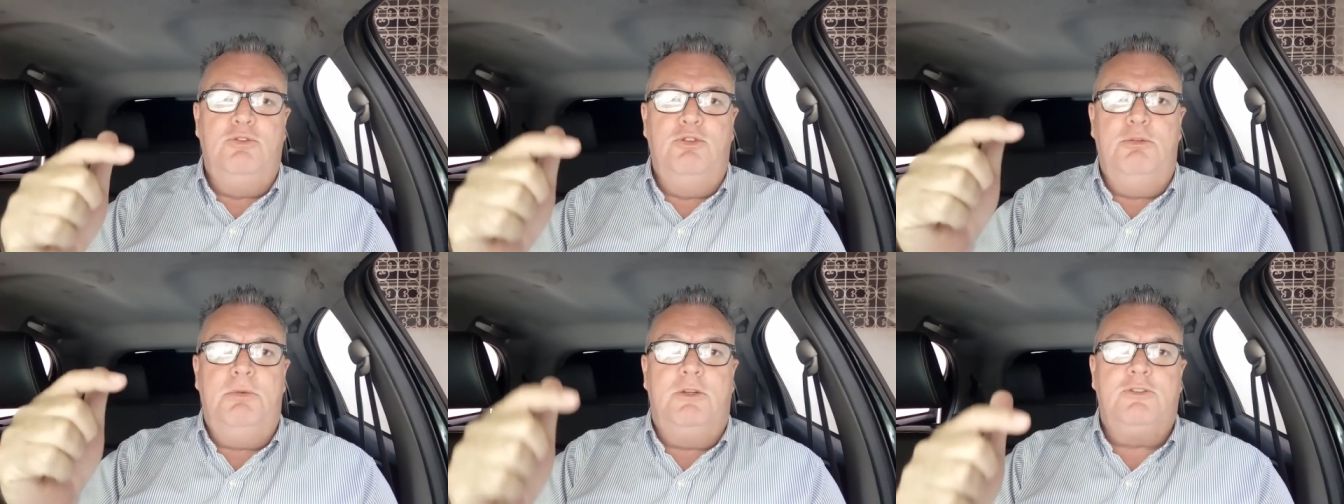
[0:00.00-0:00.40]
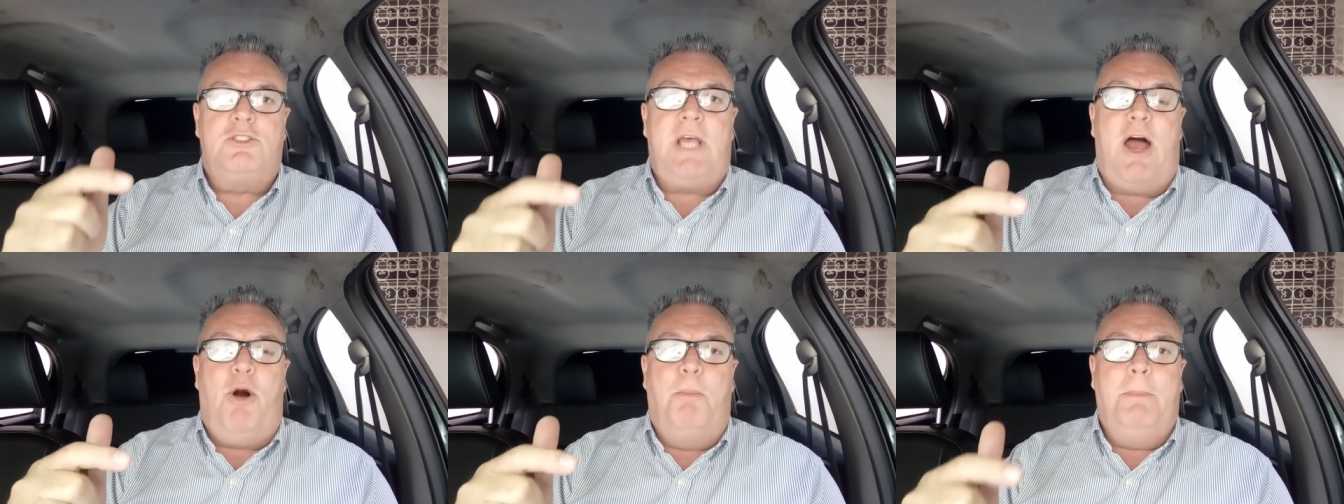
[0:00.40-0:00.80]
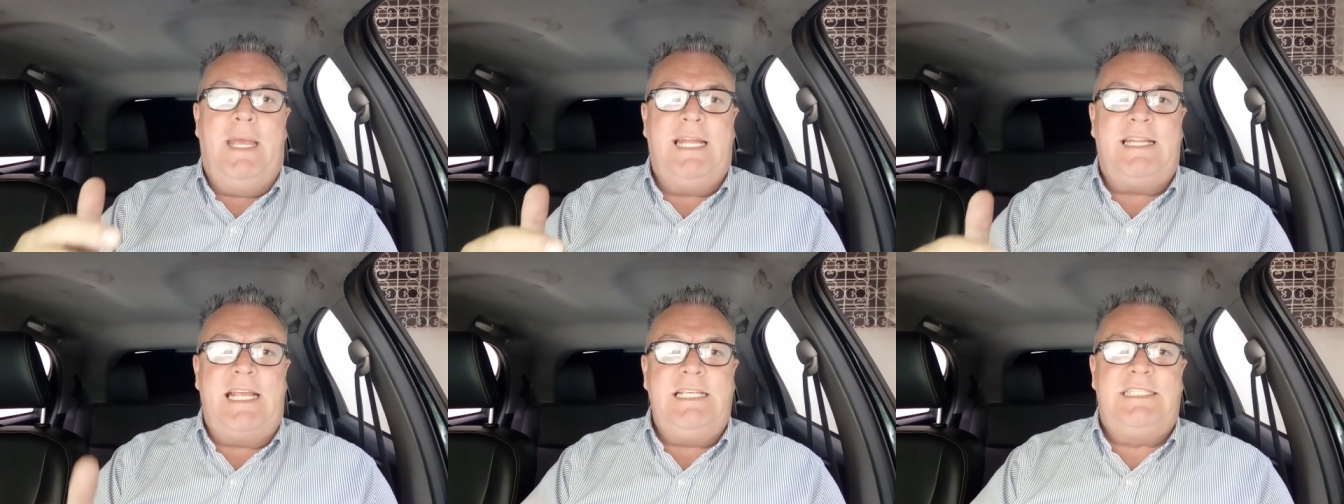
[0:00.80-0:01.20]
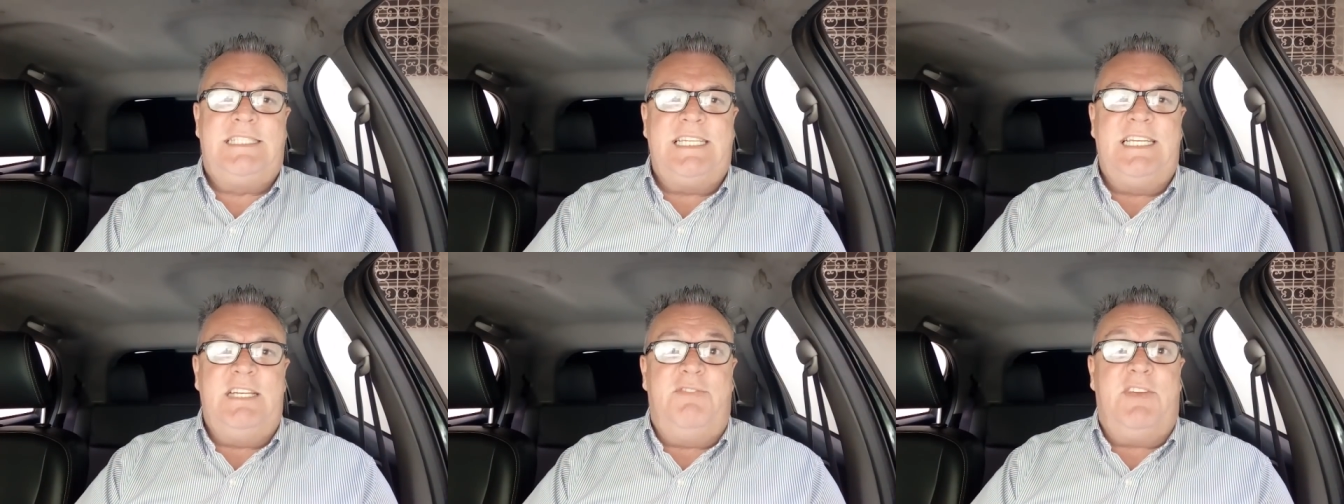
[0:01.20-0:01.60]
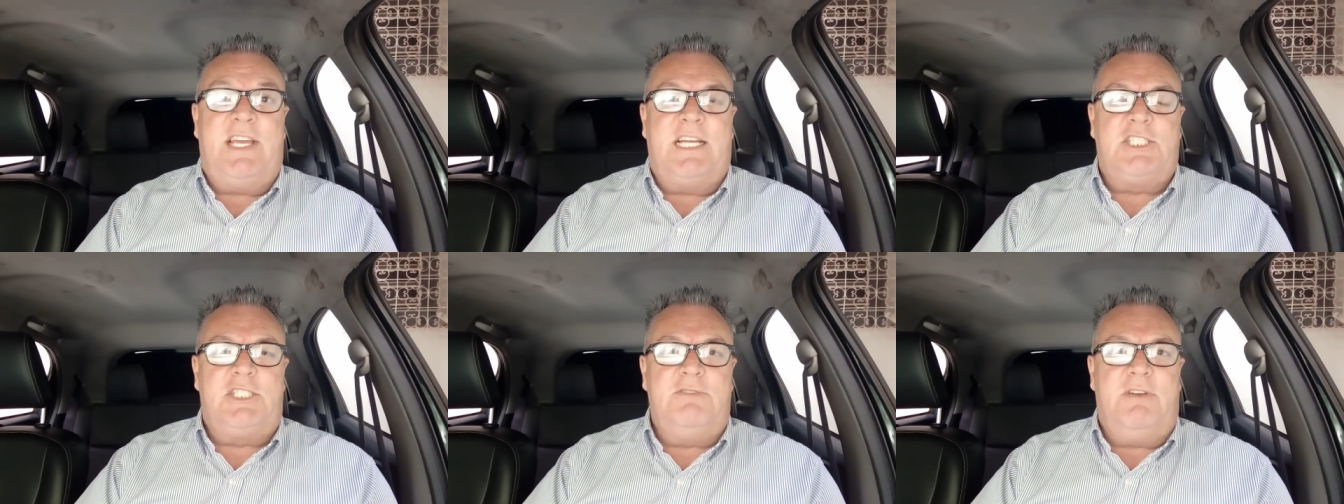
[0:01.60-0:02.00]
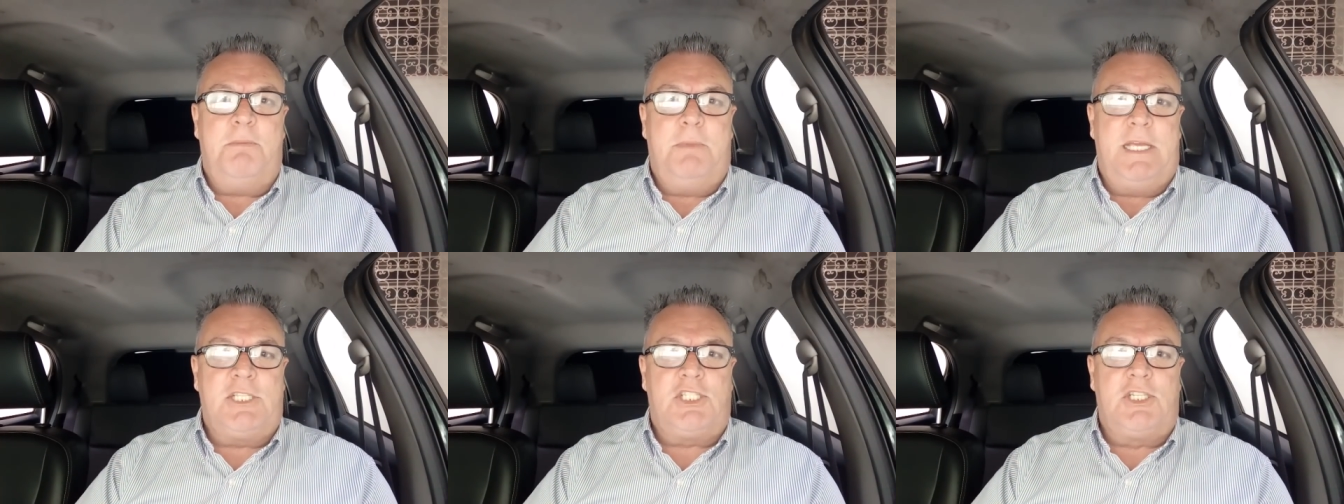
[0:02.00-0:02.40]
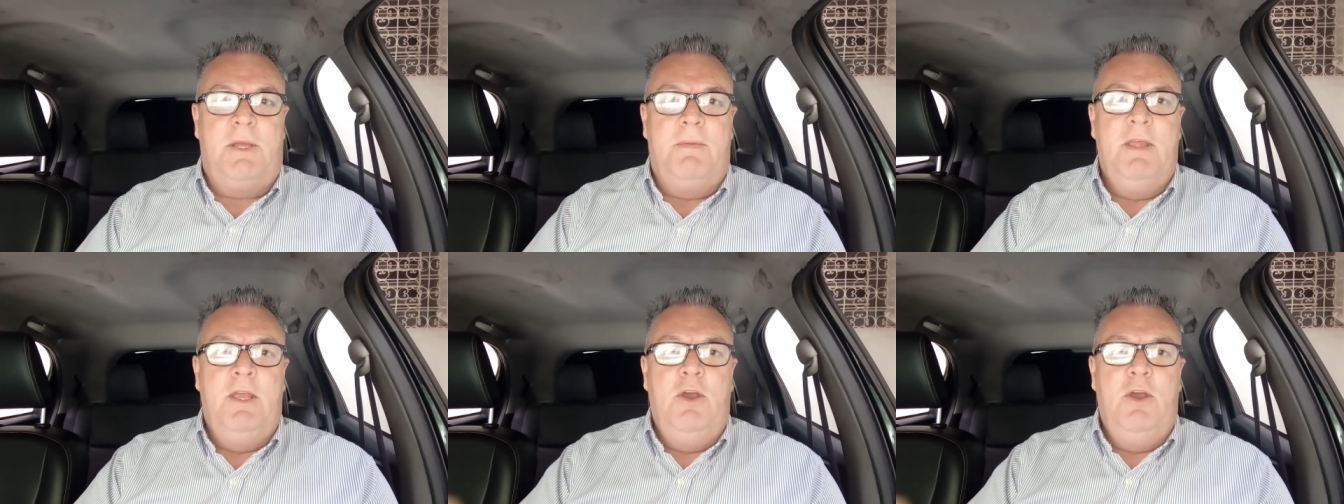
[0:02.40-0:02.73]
números aumentem significativamente.